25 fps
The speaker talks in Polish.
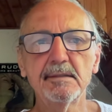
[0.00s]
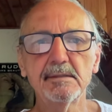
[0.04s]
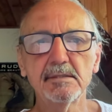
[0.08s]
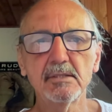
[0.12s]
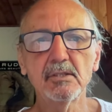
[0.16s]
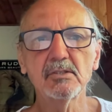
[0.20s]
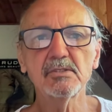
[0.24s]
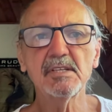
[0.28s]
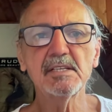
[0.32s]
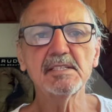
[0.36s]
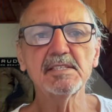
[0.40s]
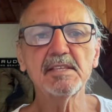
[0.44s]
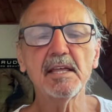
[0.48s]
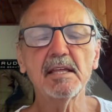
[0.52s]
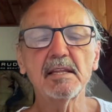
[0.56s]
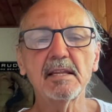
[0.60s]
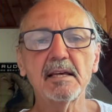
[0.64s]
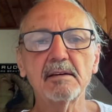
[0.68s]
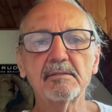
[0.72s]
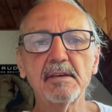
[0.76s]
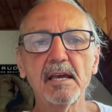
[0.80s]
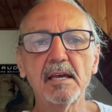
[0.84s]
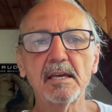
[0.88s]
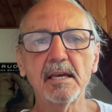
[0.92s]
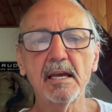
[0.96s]
e, no,
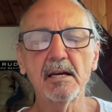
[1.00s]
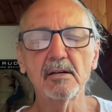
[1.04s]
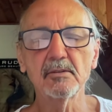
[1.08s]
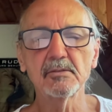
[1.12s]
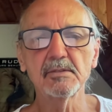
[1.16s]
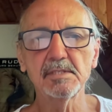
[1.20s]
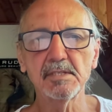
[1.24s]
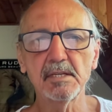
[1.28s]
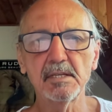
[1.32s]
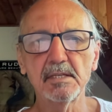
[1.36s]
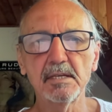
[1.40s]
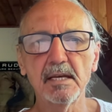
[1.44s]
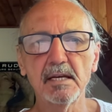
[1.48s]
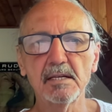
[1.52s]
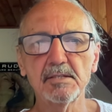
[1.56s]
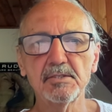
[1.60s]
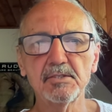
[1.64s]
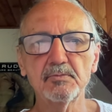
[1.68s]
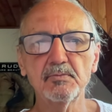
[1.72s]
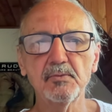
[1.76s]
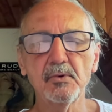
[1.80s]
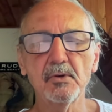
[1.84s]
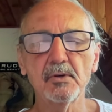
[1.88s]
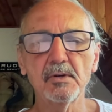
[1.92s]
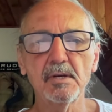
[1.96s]
zastanawiające, jak
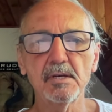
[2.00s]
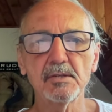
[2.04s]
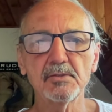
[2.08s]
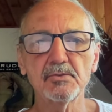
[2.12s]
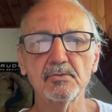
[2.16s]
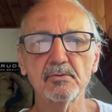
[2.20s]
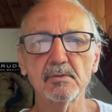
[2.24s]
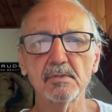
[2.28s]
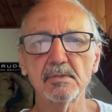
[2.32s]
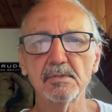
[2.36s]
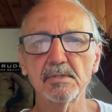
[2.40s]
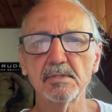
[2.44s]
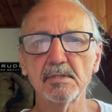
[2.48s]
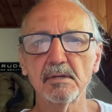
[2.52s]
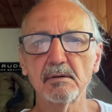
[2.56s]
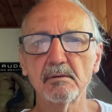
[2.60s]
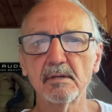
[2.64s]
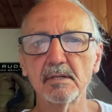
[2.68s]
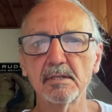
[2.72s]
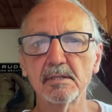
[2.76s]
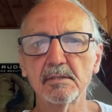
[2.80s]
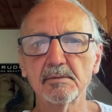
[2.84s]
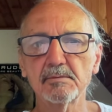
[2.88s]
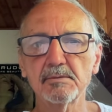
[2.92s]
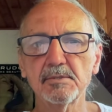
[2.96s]
szybko jaszczury
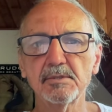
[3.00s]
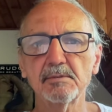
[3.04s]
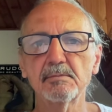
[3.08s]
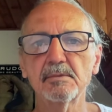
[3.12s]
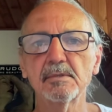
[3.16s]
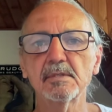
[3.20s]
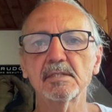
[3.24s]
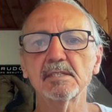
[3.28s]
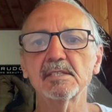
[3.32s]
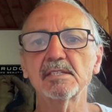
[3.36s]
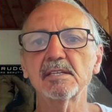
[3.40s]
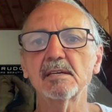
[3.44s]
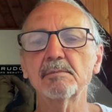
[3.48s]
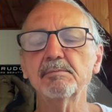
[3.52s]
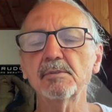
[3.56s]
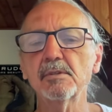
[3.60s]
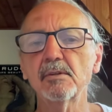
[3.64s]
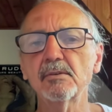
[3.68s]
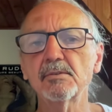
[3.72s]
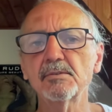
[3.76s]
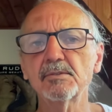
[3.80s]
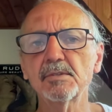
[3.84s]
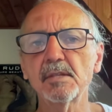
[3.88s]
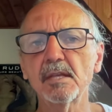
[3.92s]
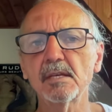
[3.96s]
działają, żeby
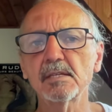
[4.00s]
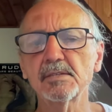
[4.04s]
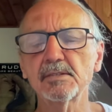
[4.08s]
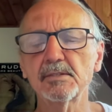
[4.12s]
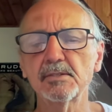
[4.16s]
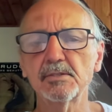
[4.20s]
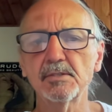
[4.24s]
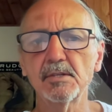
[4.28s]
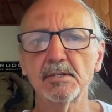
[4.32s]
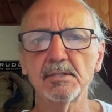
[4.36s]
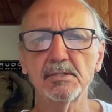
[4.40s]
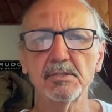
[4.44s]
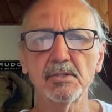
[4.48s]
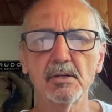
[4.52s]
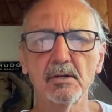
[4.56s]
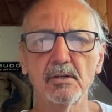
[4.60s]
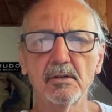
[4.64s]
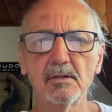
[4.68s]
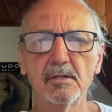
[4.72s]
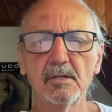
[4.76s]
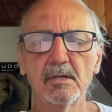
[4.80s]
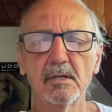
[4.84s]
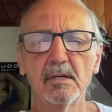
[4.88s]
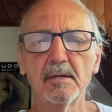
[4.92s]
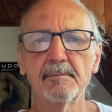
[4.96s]
zepchnąć nas gdzieś do